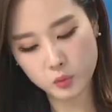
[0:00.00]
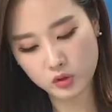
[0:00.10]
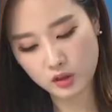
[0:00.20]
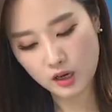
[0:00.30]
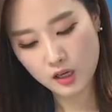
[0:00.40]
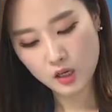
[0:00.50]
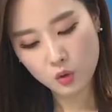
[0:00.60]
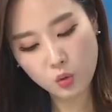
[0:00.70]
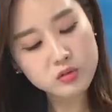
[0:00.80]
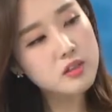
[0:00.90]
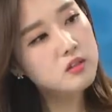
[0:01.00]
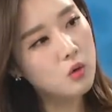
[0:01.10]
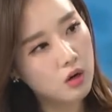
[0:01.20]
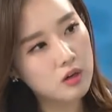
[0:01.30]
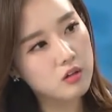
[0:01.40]
보니까 콜센터
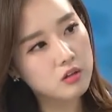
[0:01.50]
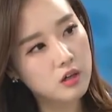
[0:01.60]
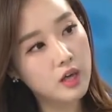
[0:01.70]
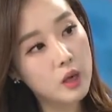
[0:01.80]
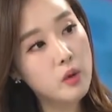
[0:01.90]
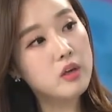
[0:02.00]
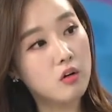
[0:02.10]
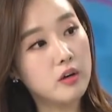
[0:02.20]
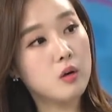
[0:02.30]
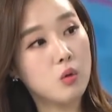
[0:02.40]
관련이랑 해외여행